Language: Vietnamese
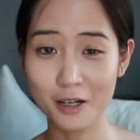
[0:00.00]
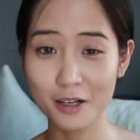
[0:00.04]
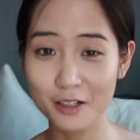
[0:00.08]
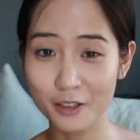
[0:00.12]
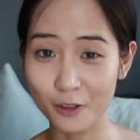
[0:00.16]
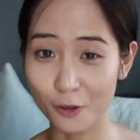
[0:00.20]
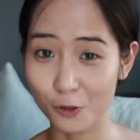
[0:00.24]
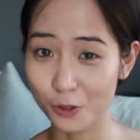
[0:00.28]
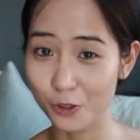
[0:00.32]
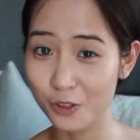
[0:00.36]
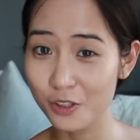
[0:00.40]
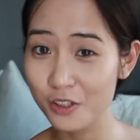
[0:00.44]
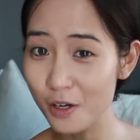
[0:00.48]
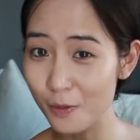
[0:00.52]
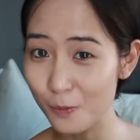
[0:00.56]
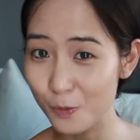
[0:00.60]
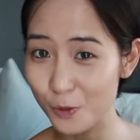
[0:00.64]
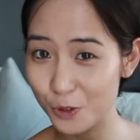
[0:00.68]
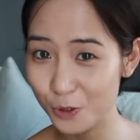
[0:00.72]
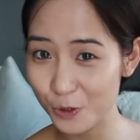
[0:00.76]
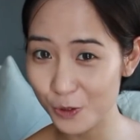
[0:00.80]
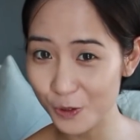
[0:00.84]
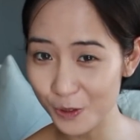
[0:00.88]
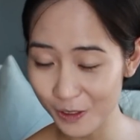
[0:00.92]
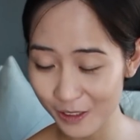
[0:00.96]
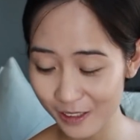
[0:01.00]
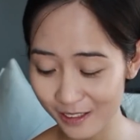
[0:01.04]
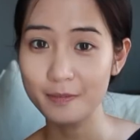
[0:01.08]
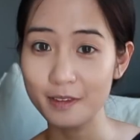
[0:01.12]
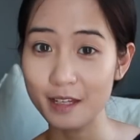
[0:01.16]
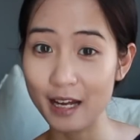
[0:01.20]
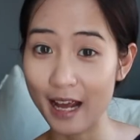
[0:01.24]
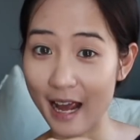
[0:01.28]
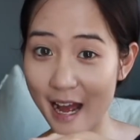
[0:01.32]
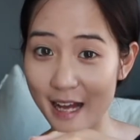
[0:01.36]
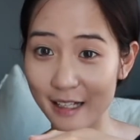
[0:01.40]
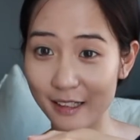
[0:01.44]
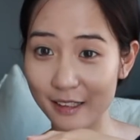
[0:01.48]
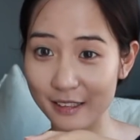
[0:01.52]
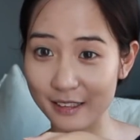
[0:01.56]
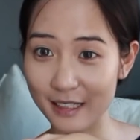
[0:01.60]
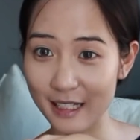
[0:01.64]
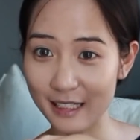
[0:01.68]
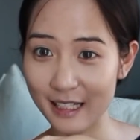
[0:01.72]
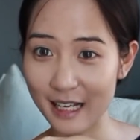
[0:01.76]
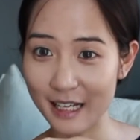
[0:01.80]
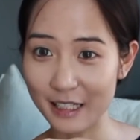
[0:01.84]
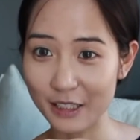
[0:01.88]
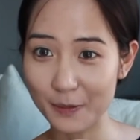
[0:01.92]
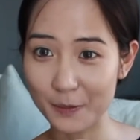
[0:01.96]
hơi có nước một chút. Để Hà thử
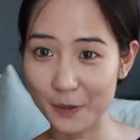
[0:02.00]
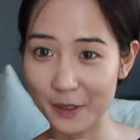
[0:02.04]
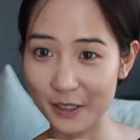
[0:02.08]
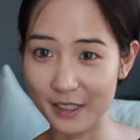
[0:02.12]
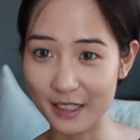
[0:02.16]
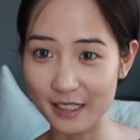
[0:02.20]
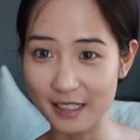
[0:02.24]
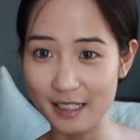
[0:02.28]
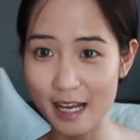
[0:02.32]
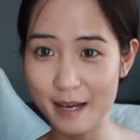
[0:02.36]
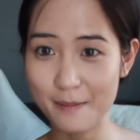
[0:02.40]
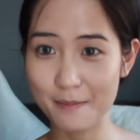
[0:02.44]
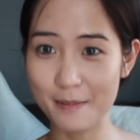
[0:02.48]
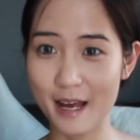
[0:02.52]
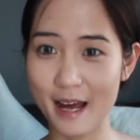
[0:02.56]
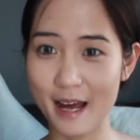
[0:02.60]
ra tay cho mọi người xem